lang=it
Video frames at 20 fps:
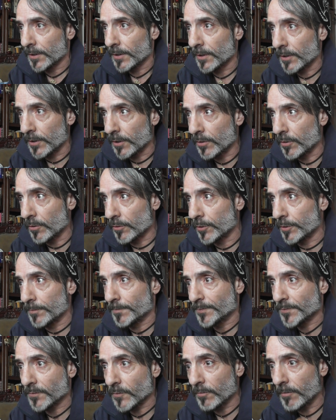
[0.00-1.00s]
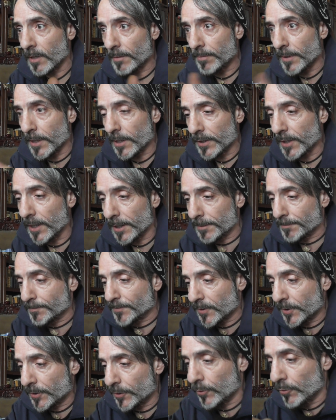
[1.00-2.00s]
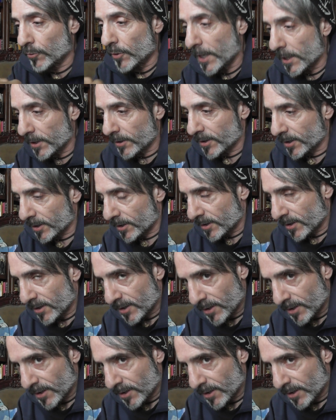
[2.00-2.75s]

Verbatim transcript: Eh, così. Vabbè, dai, see you later,